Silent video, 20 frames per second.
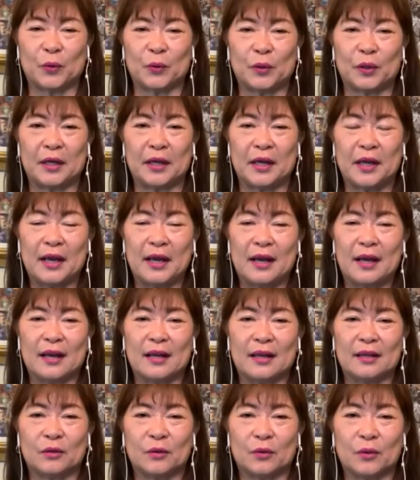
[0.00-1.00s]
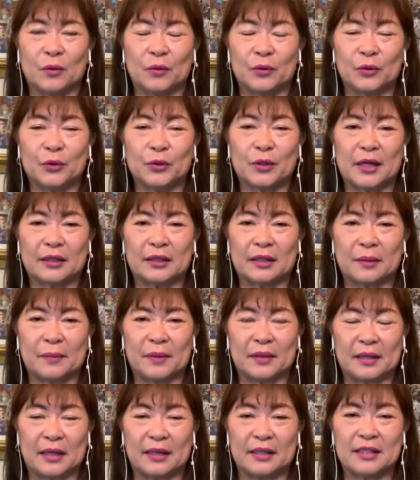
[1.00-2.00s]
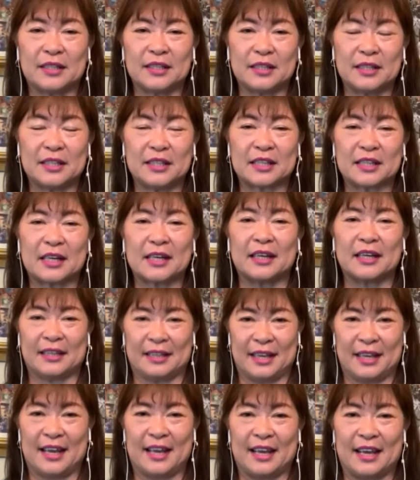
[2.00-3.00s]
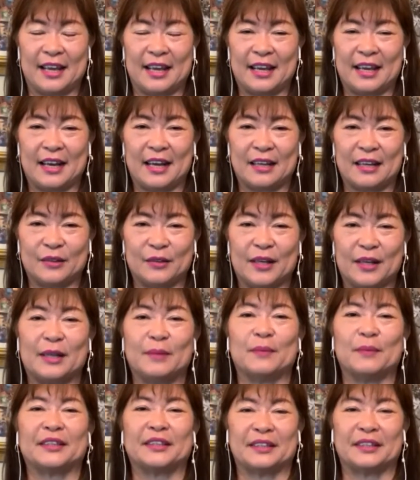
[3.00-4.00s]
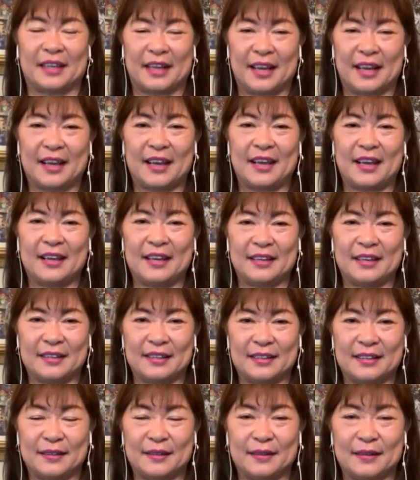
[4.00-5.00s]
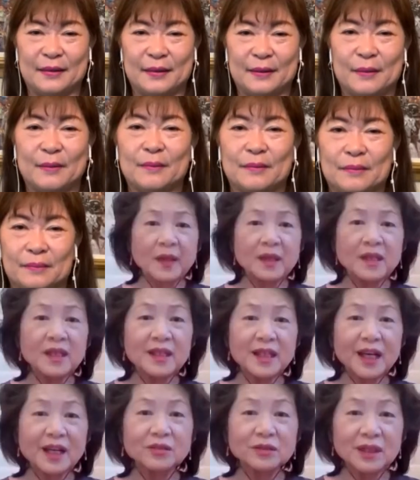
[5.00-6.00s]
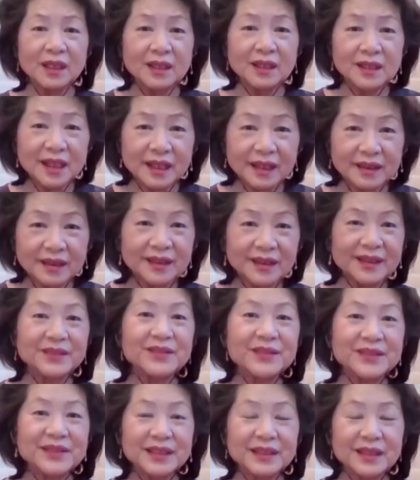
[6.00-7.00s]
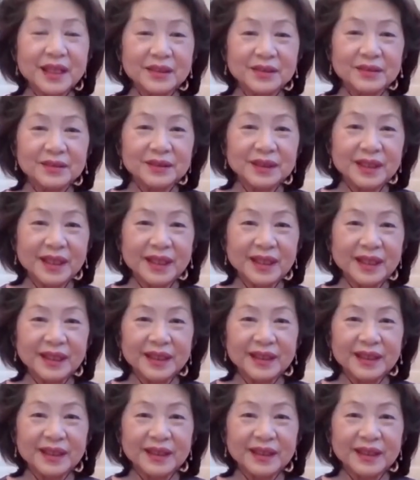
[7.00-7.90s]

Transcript: にあの夕方まで一日かけてあのやりますね。じゃあいっぺんに100何人が出るんじゃなくて